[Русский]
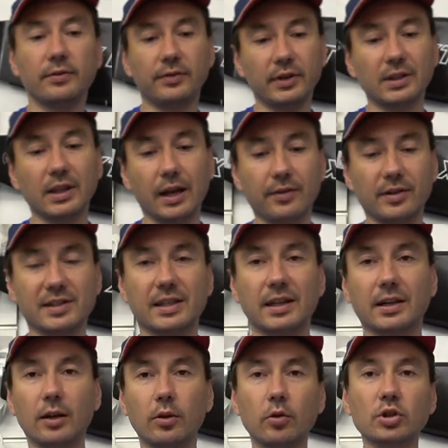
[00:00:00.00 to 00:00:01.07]

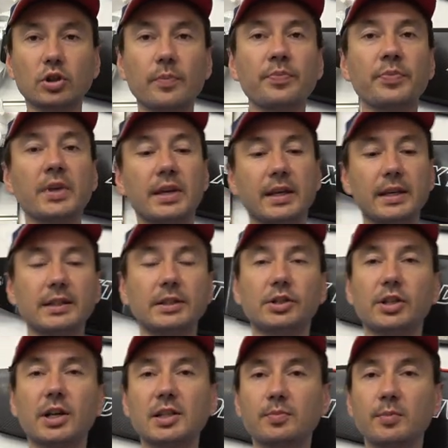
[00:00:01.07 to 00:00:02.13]
фридайверские калоши. И
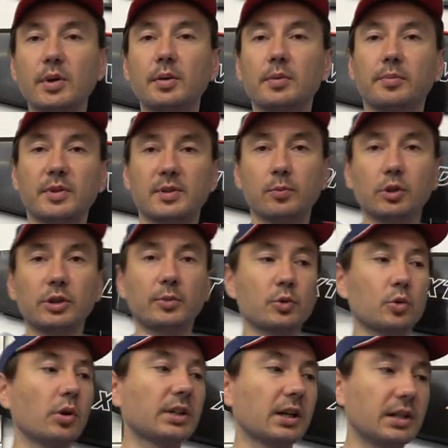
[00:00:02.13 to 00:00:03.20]
сейчас мы посмотрим,
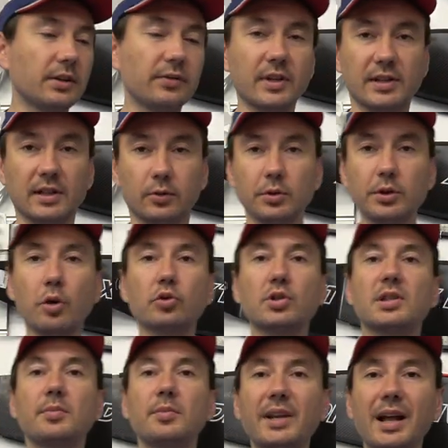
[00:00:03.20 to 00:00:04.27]
сколько они весят. Но я уже
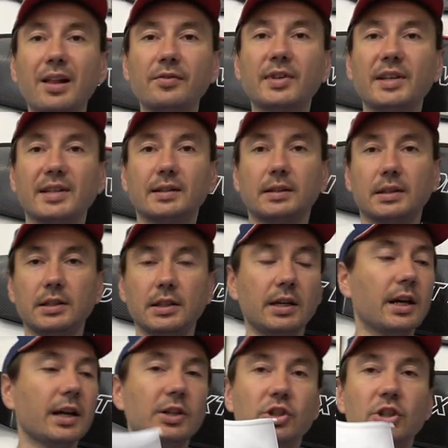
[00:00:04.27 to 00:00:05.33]
замерял, весят они
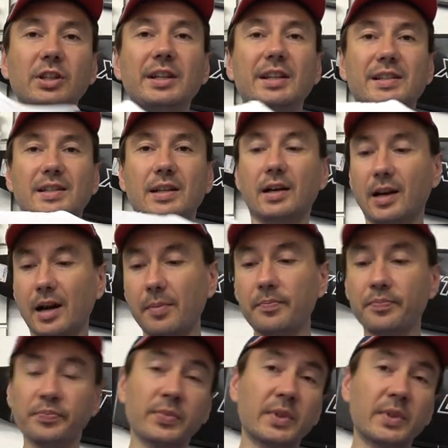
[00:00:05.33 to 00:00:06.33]
400 грамм.